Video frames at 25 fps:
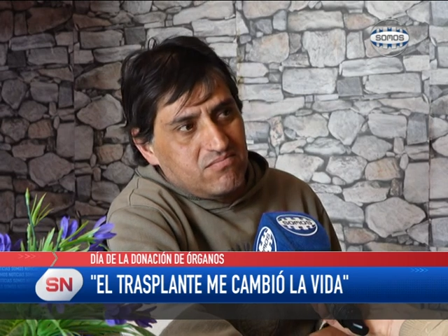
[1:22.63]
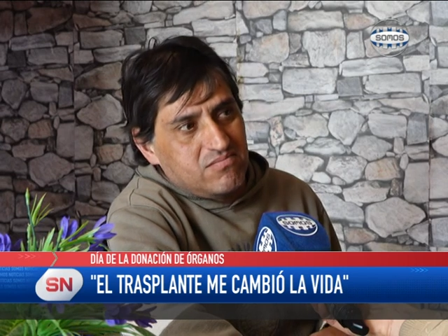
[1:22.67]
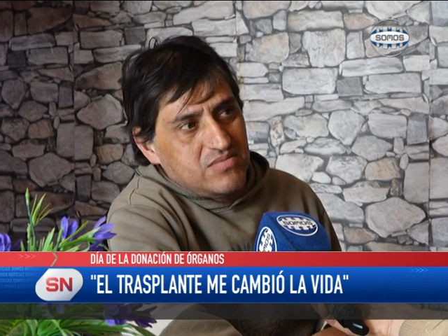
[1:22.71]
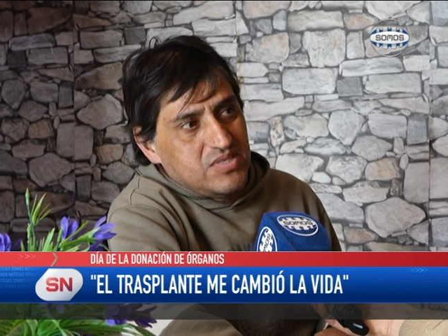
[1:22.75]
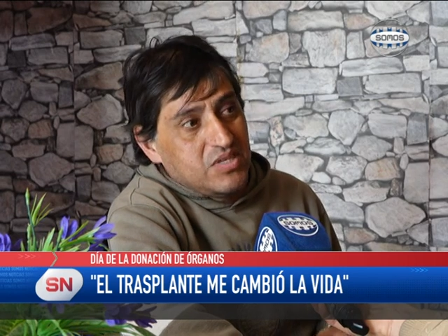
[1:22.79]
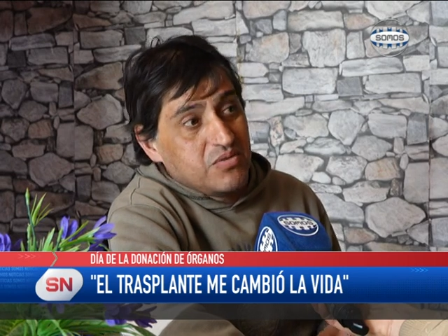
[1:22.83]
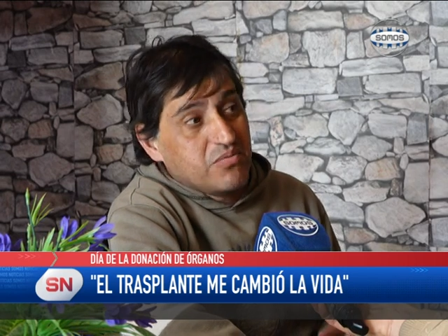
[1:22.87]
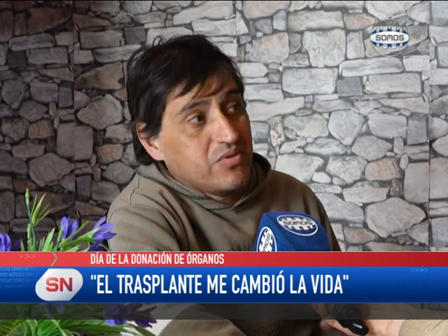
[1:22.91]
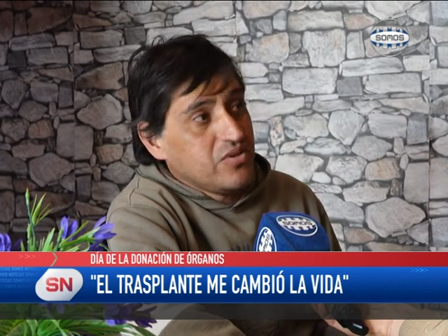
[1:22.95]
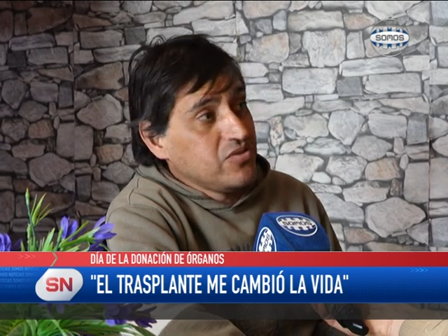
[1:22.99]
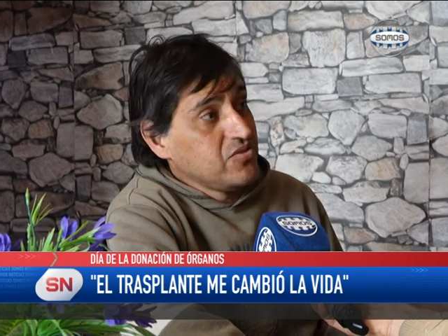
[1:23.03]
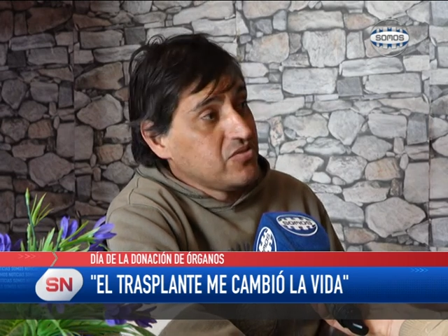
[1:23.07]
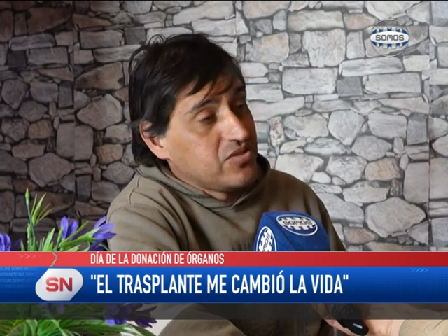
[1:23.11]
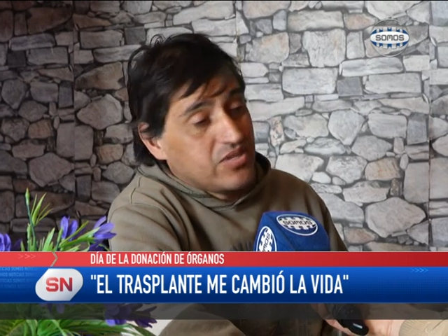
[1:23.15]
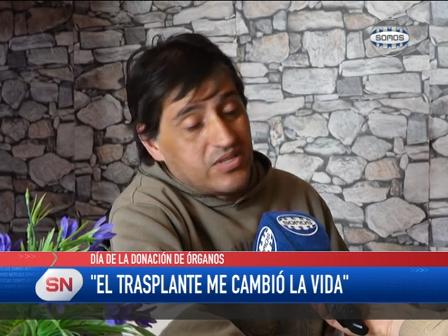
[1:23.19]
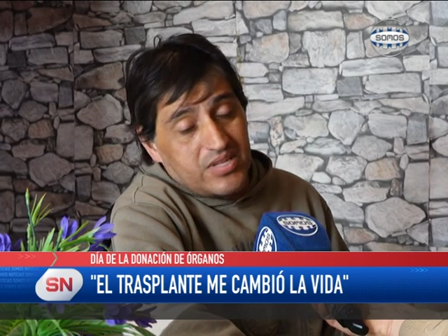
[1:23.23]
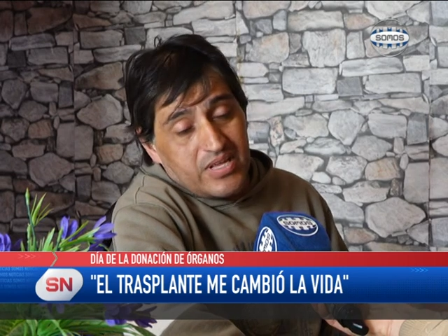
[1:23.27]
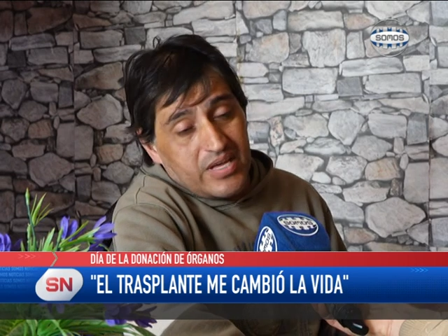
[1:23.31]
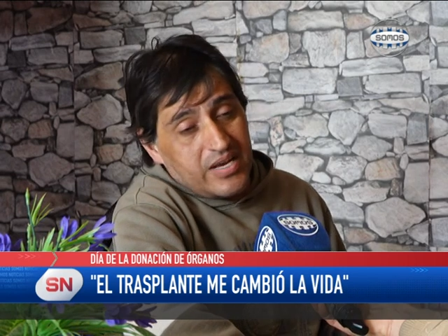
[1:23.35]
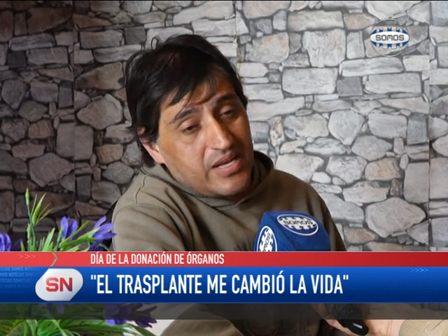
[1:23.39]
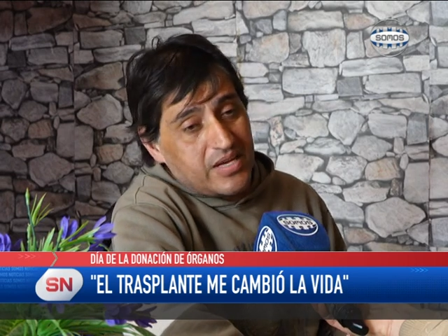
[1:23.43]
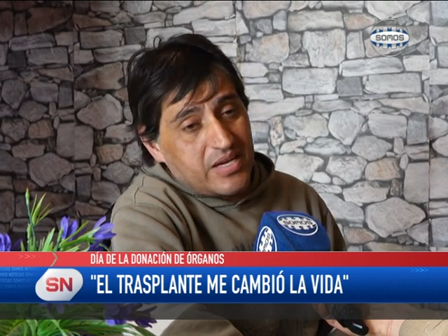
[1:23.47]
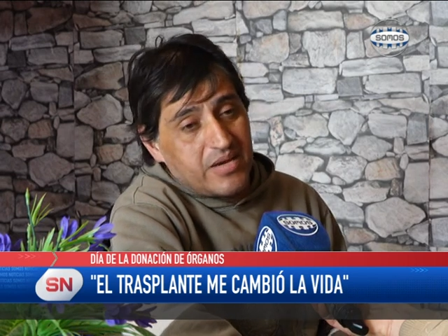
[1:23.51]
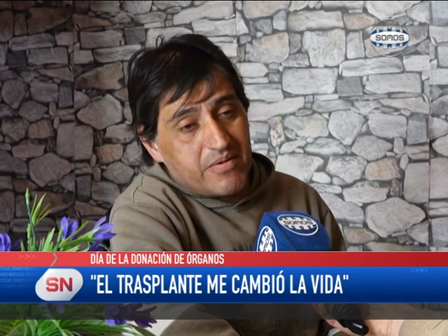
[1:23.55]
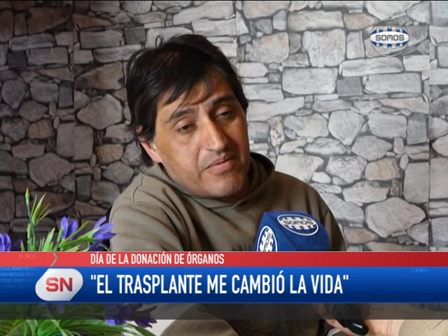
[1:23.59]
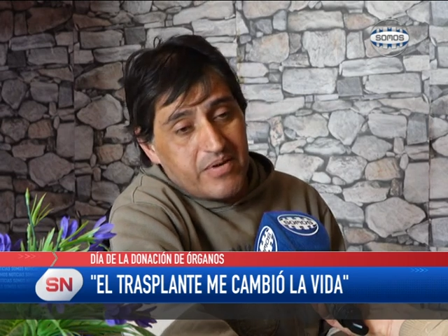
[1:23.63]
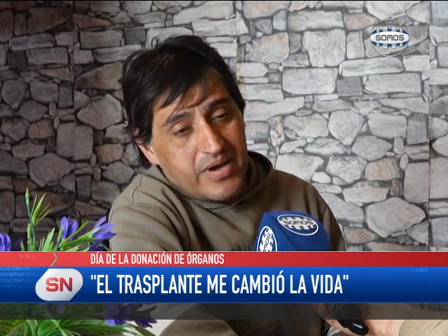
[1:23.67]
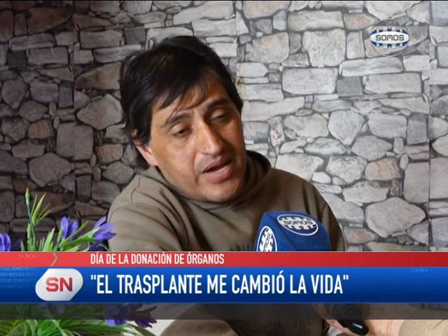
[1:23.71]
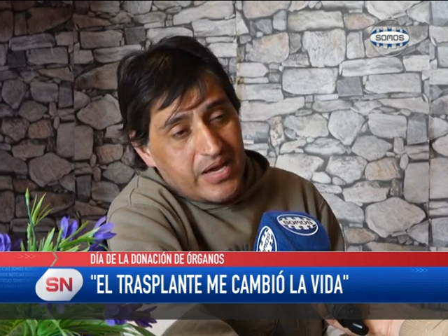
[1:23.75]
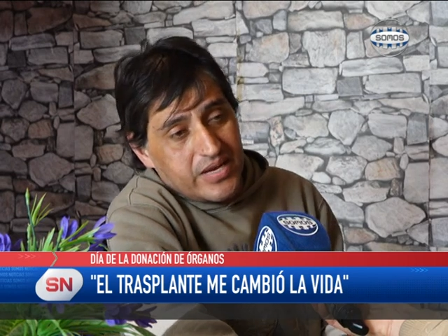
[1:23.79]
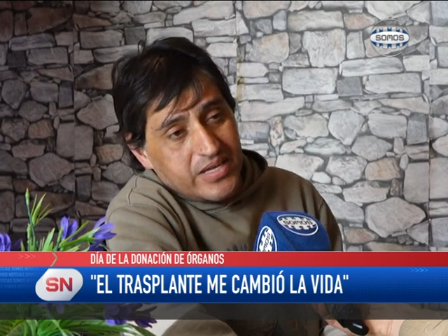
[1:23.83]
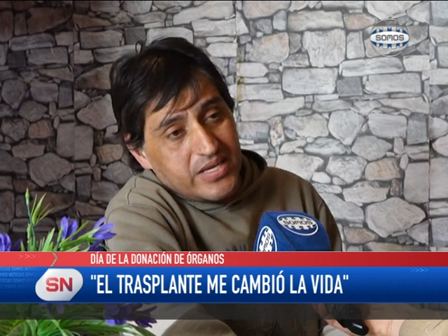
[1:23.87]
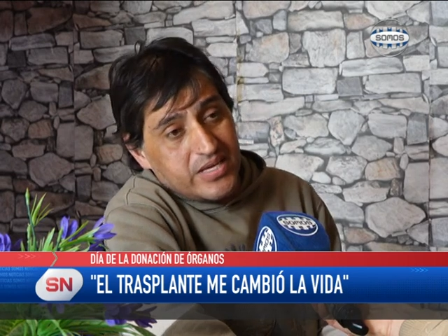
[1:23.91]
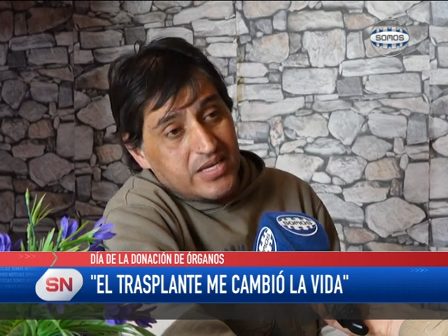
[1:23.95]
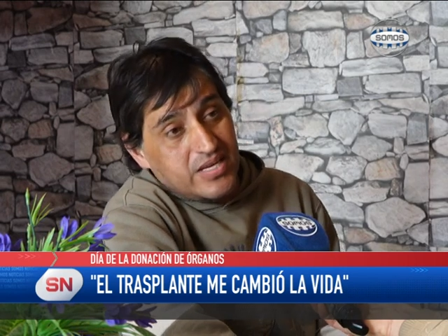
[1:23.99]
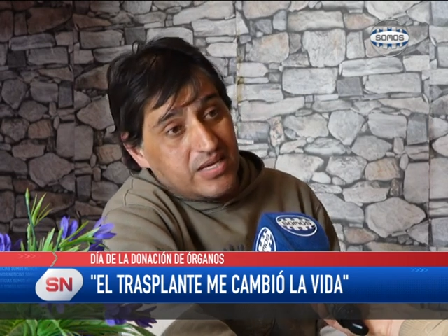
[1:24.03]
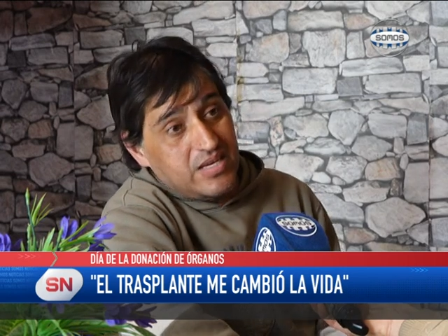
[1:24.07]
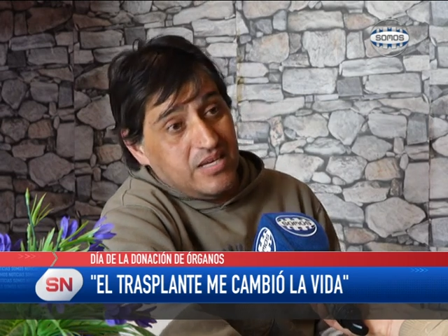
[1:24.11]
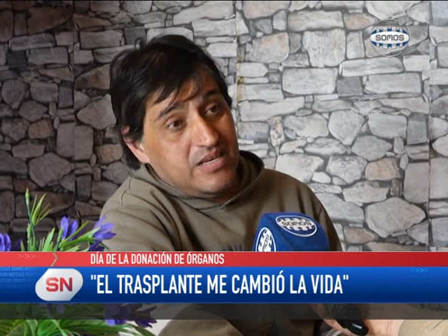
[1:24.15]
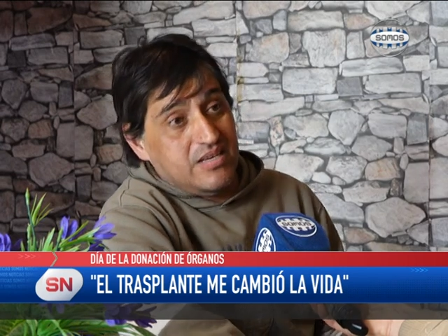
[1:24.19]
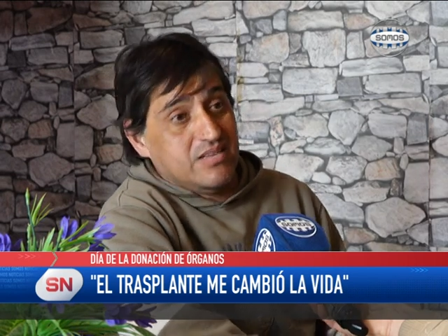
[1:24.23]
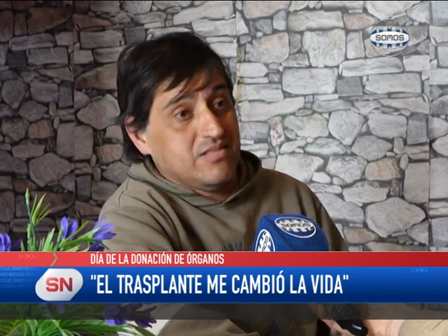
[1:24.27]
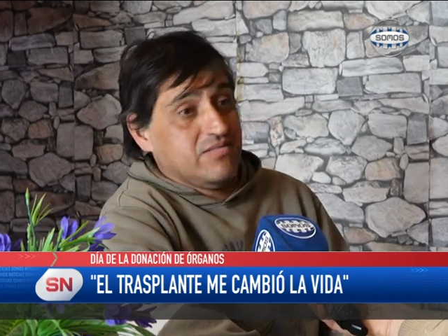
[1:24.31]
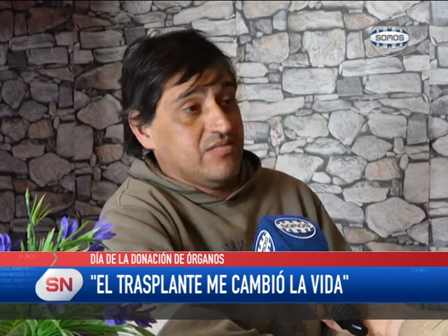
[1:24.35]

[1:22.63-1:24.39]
y bueno, te tiene que venir,